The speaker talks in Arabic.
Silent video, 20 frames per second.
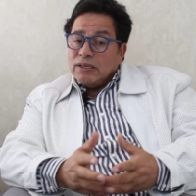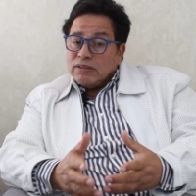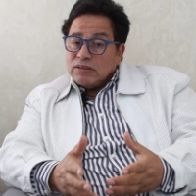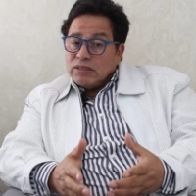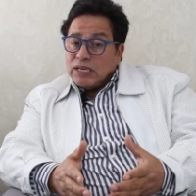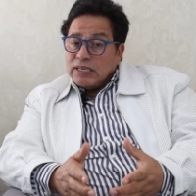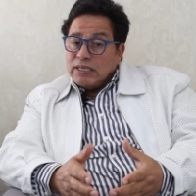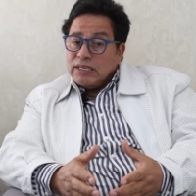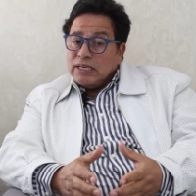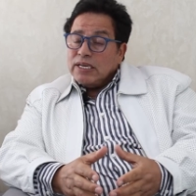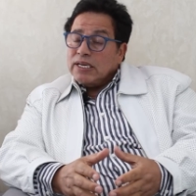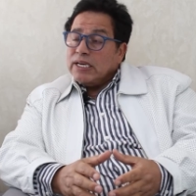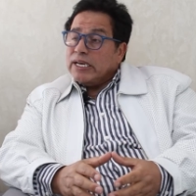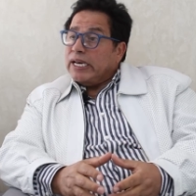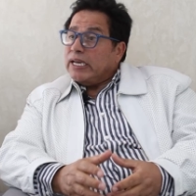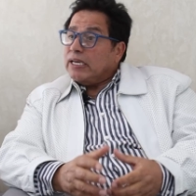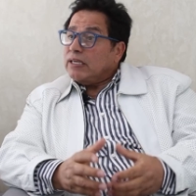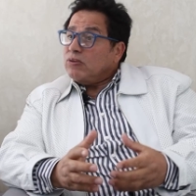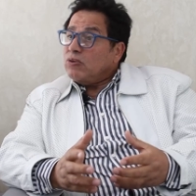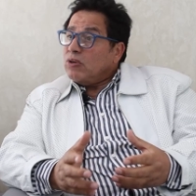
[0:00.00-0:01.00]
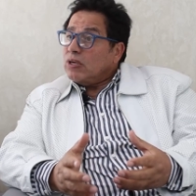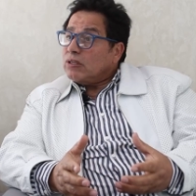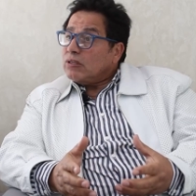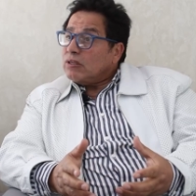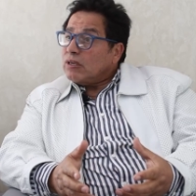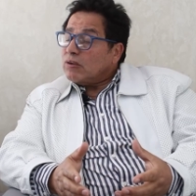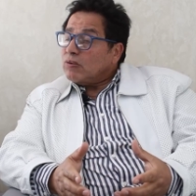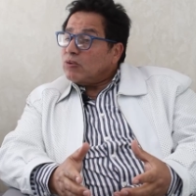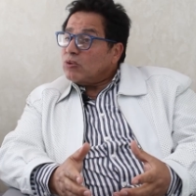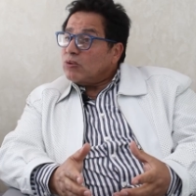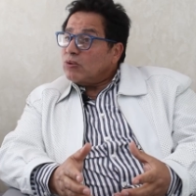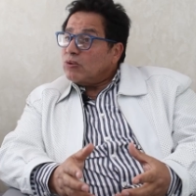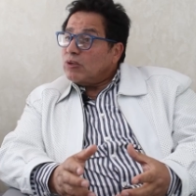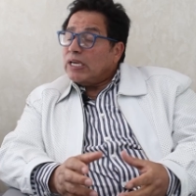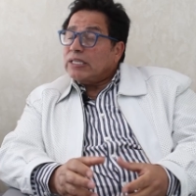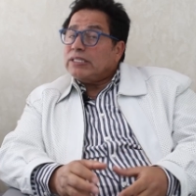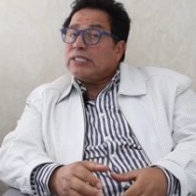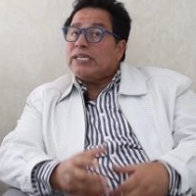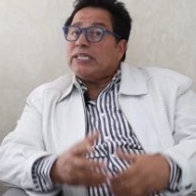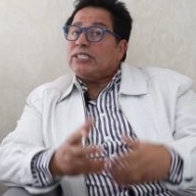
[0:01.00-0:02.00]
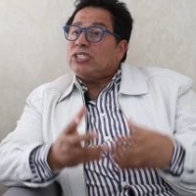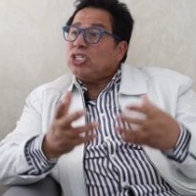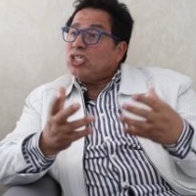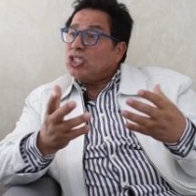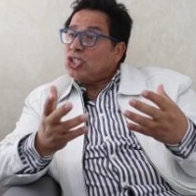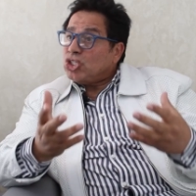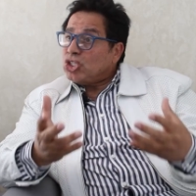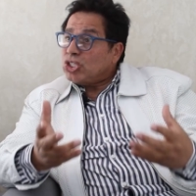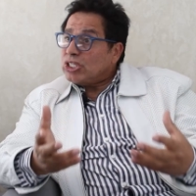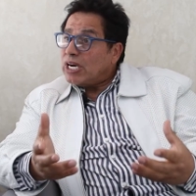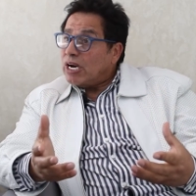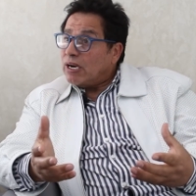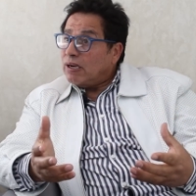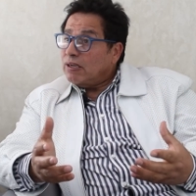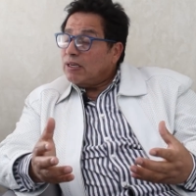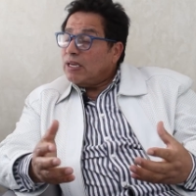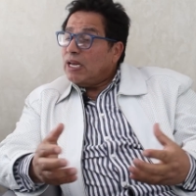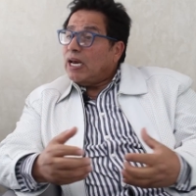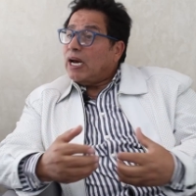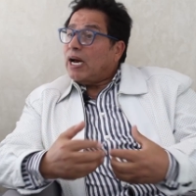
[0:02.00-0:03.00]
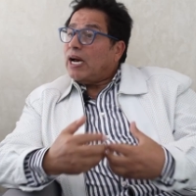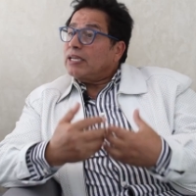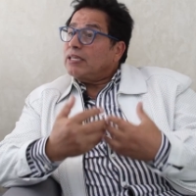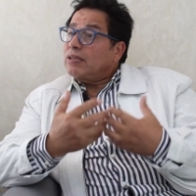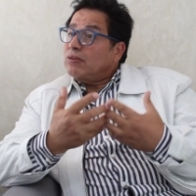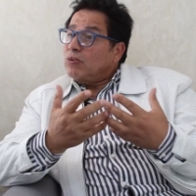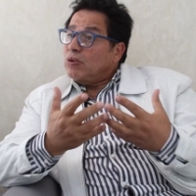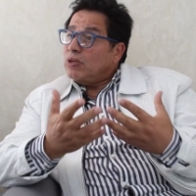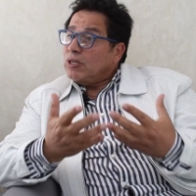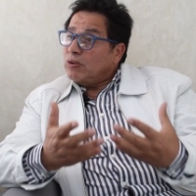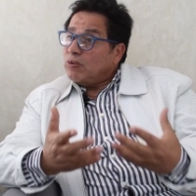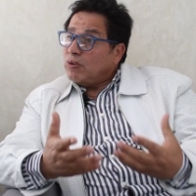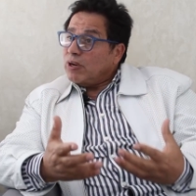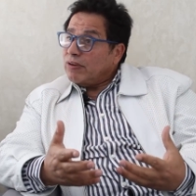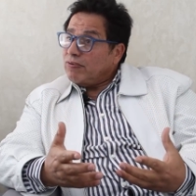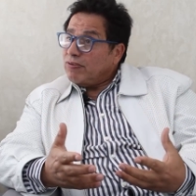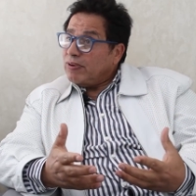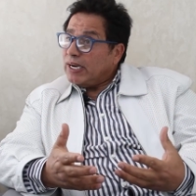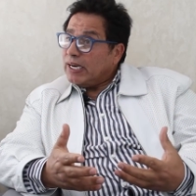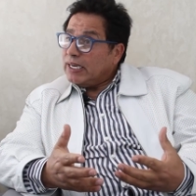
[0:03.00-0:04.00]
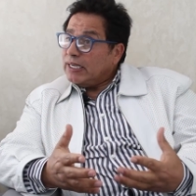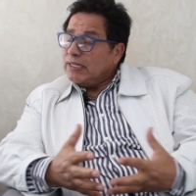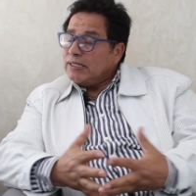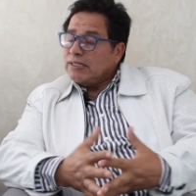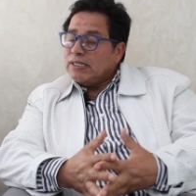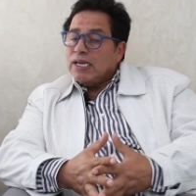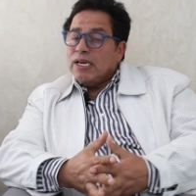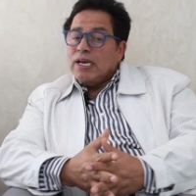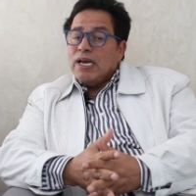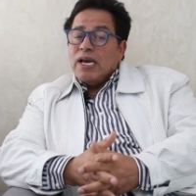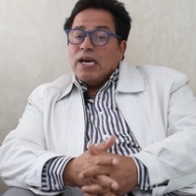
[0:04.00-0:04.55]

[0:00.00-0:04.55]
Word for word: ثانيا كاين خطوره ديال تجي الشتاء غادي نوليو غير في الغيس